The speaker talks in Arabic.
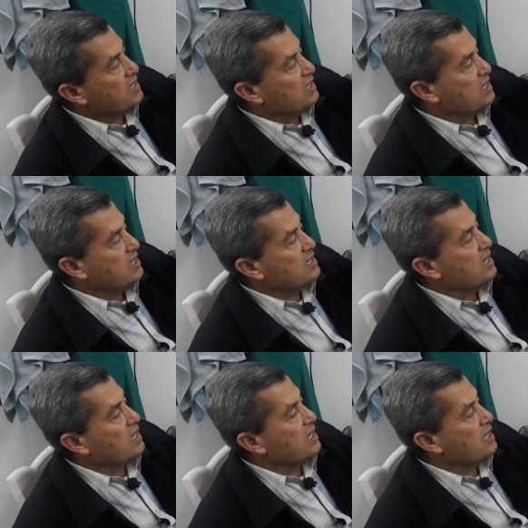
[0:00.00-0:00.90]
اللي
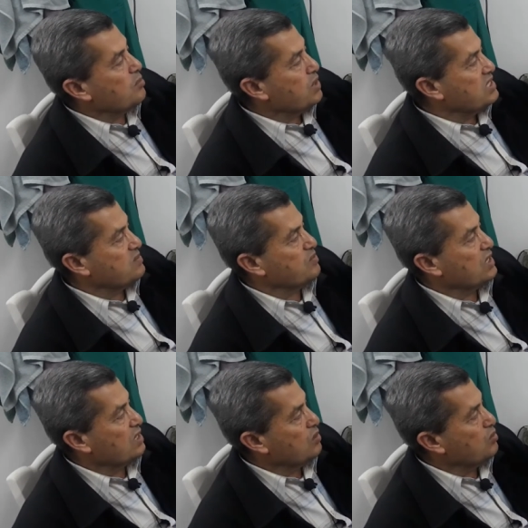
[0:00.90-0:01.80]
هي البريزم
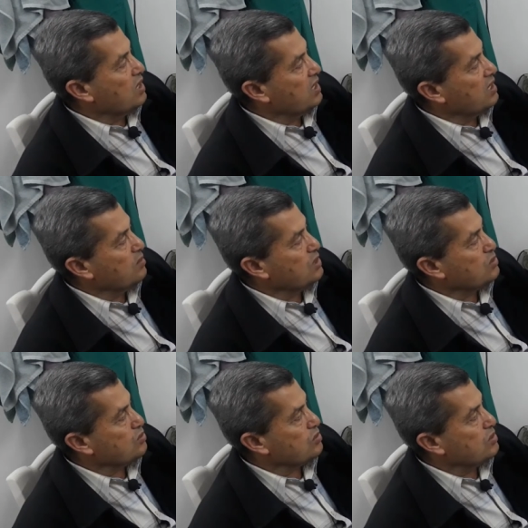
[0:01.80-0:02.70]
اللي هو
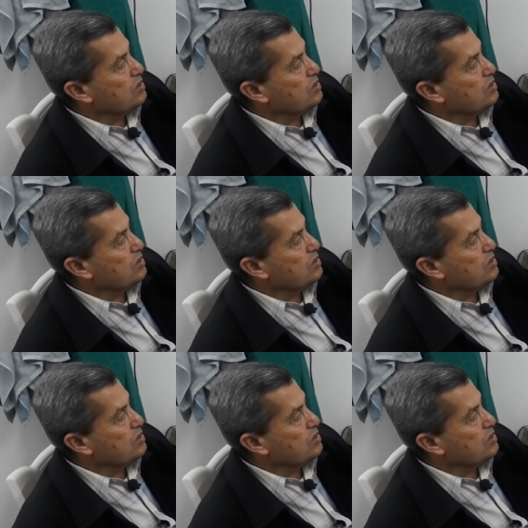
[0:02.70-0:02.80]
المنشور